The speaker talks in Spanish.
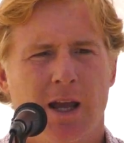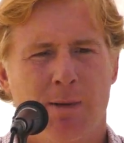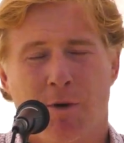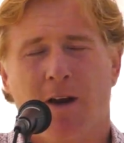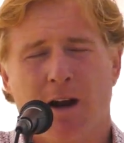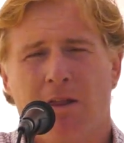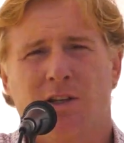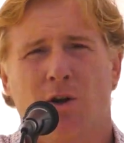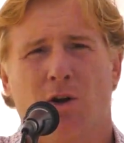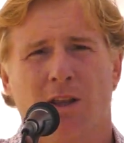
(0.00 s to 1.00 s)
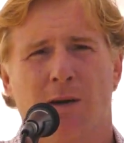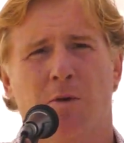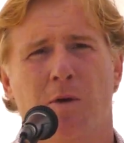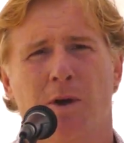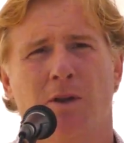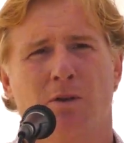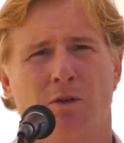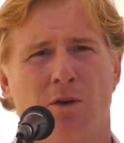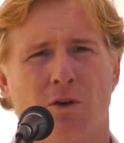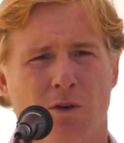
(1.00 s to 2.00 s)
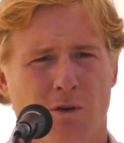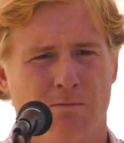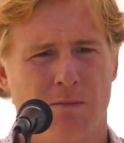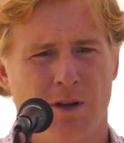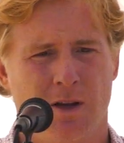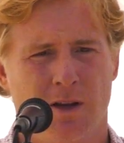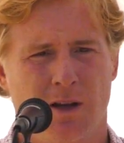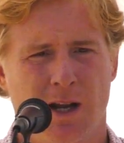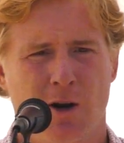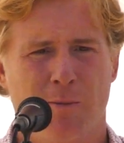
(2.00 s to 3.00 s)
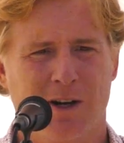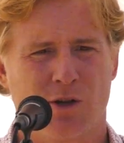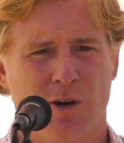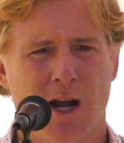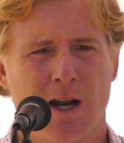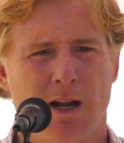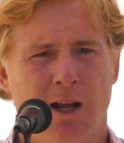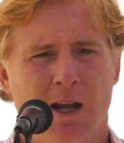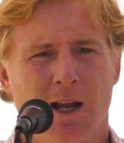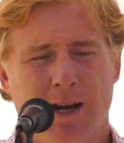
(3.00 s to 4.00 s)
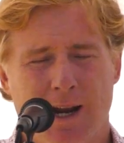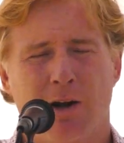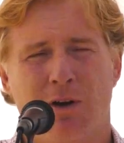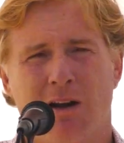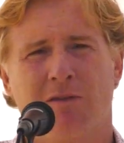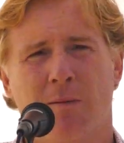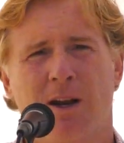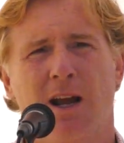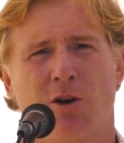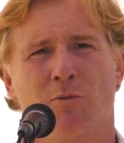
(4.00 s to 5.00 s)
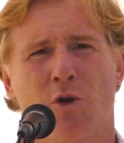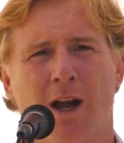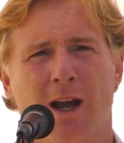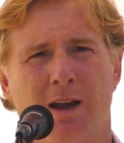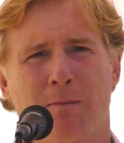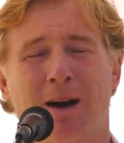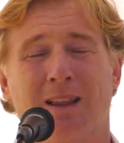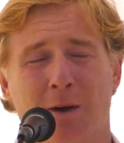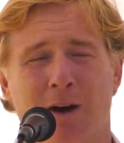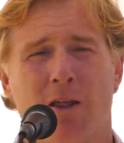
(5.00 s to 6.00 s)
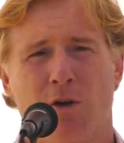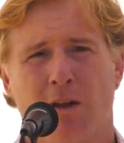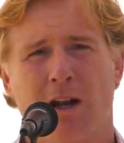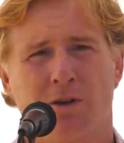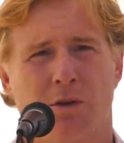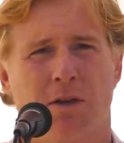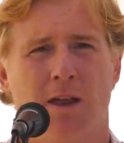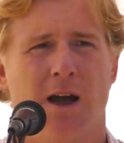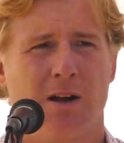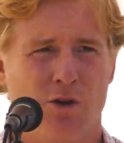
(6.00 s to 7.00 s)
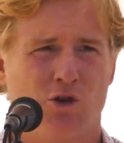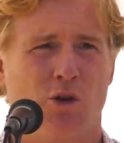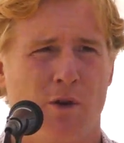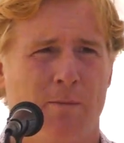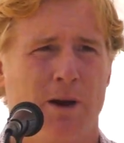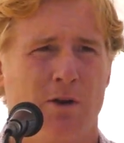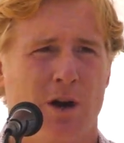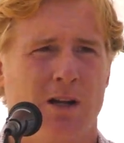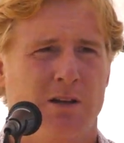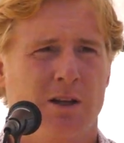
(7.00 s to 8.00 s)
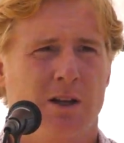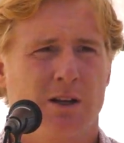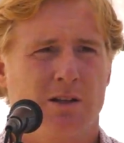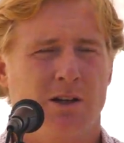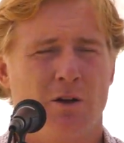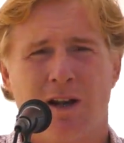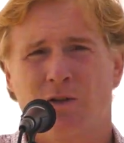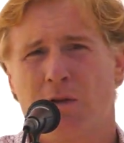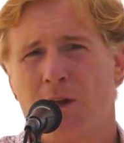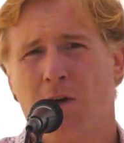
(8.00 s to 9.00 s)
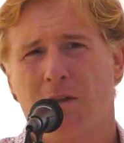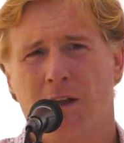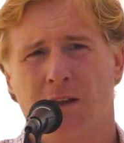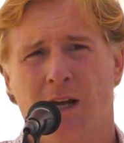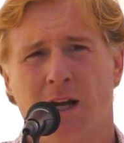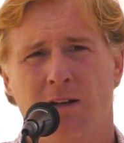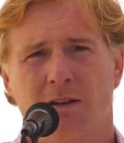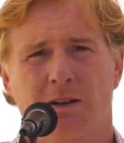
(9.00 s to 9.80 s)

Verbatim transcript: Y por desgracia eso es lo que estamos viviendo. Yo eh, en lo personal creo en la familia como eje vertebrador de la sociedad, no solo española, sino de la sociedad occidental.